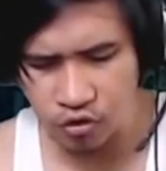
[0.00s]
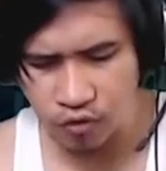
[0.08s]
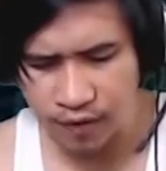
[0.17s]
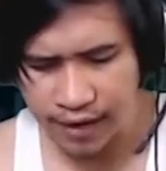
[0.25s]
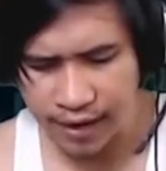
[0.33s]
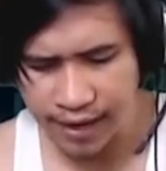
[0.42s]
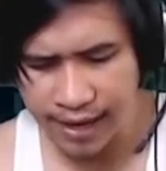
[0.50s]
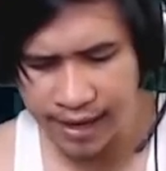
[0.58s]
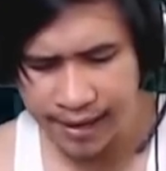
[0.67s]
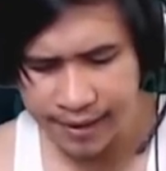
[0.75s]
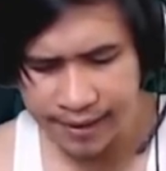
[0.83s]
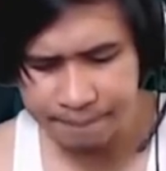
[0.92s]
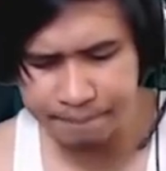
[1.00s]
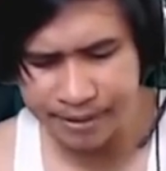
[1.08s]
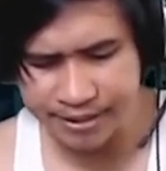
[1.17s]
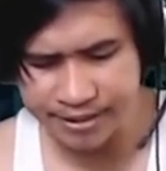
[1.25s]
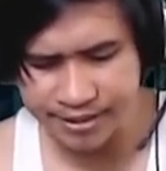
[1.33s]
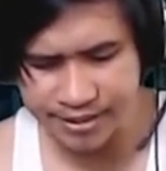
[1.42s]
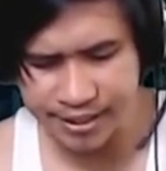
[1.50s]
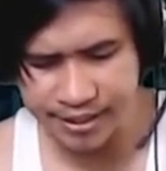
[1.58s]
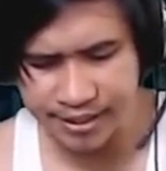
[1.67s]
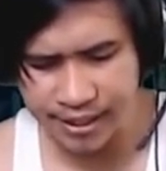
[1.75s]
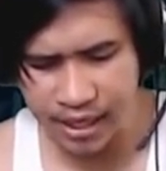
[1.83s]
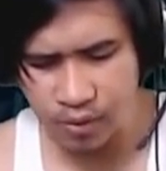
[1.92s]
to, ha?
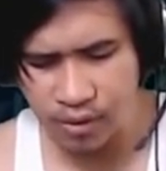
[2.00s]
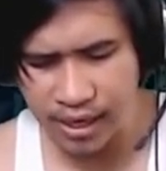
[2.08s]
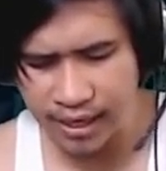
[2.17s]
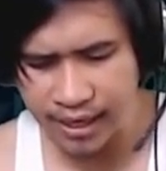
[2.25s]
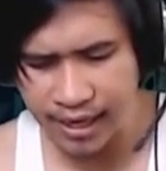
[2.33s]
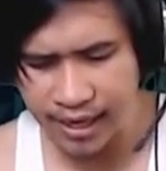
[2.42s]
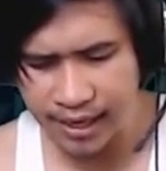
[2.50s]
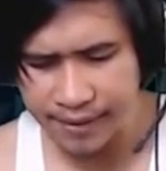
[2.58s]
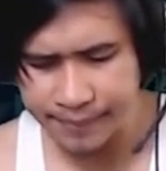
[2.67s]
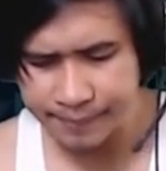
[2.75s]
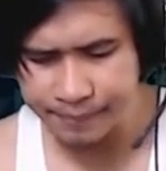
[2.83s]
Pisting yawa ka.